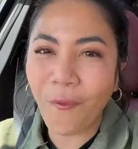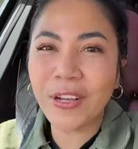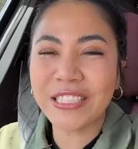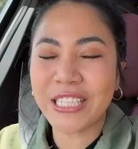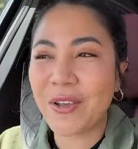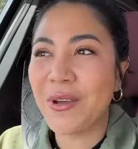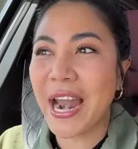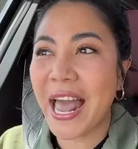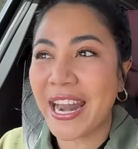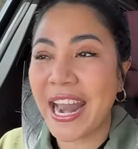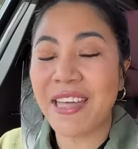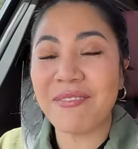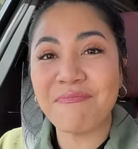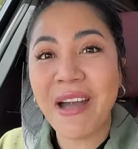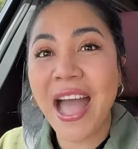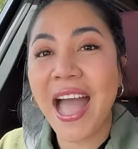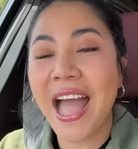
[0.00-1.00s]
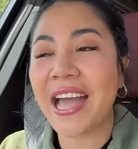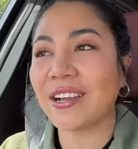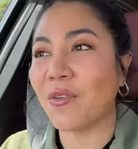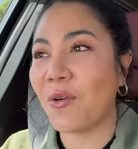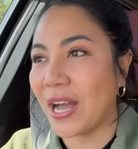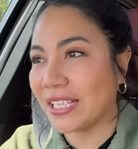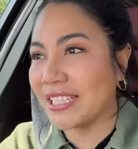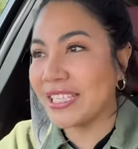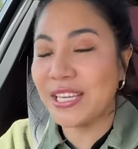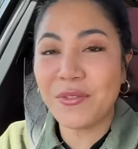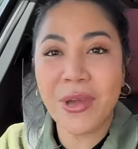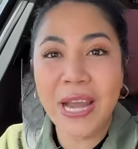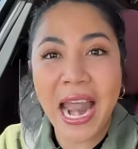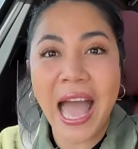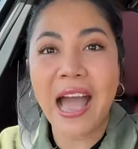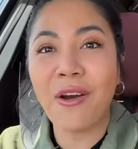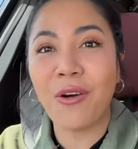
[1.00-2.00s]
ใช้เวลานานมากกว่าที่เว
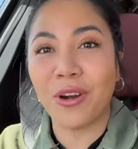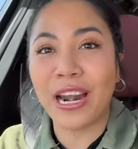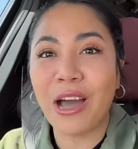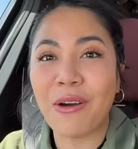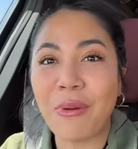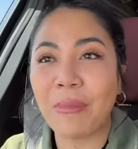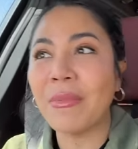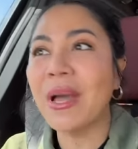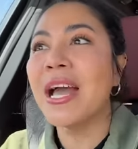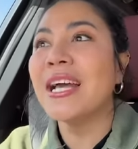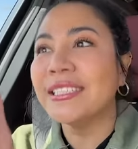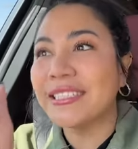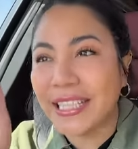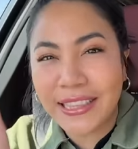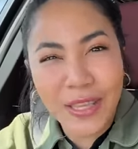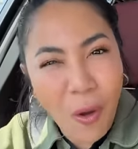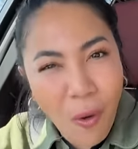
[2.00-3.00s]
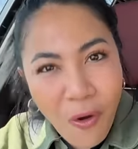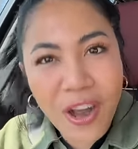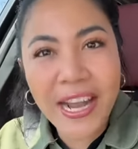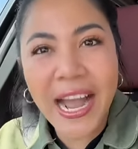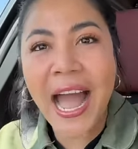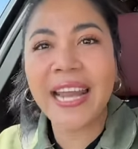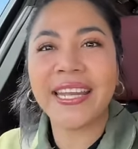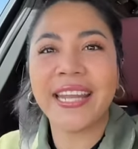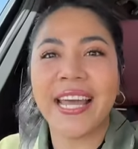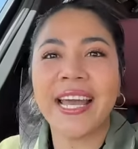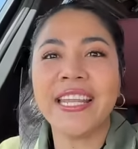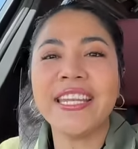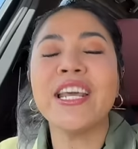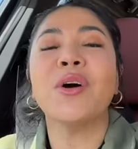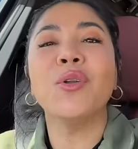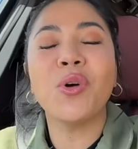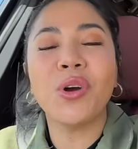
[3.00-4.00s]
ลาของเราแบบจะตรงกันนะ
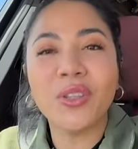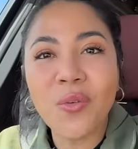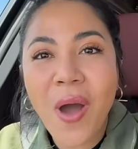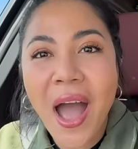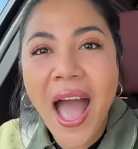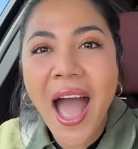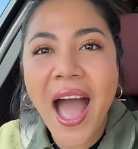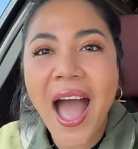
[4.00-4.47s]
เดี๋ยวดูกันว่า